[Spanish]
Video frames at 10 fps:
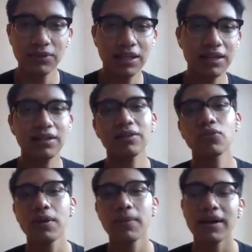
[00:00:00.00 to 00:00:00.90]
una
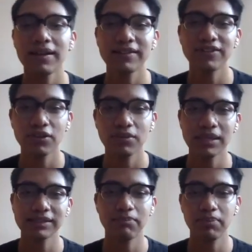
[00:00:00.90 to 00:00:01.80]
nueva edición
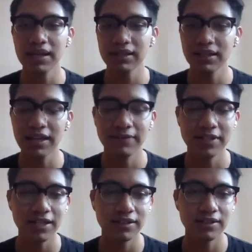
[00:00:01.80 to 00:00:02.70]
más de Pian y
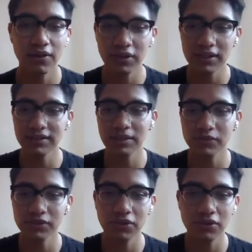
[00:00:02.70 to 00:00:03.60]
Chat. Hoy
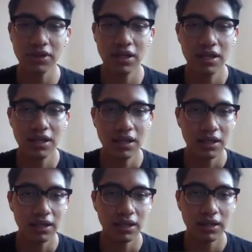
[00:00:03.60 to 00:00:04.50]
estamos con
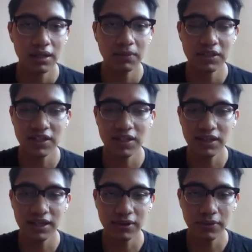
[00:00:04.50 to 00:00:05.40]
eh, Michel
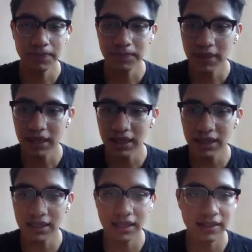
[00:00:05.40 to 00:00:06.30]
Nieto, que
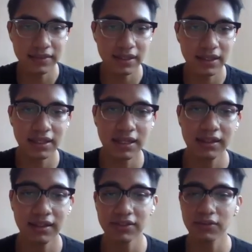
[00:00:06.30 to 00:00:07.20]
él es el
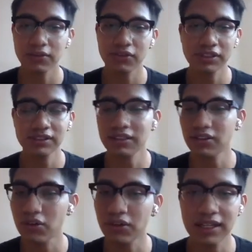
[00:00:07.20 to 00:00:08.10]
gerente de soluciones
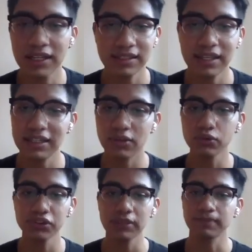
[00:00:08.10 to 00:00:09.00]
tecnológicas en
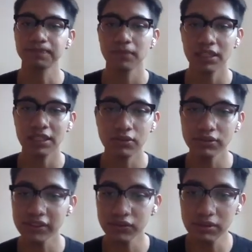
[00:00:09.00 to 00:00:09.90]
ICUSI. ICUSI
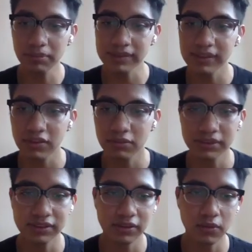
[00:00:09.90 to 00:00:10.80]
es una empresa con más
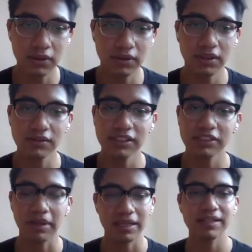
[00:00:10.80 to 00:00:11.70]
de 50 años de
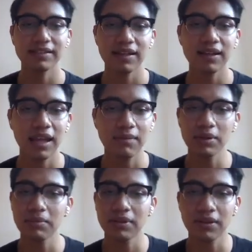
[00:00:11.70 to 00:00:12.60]
experiencia que ha
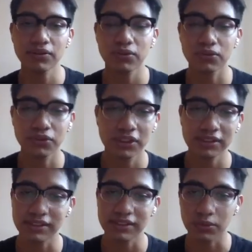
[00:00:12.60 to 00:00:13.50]
implementado soluciones
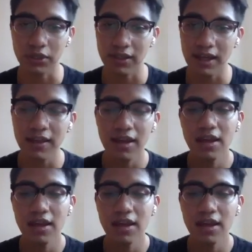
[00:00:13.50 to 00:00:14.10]
de seguridad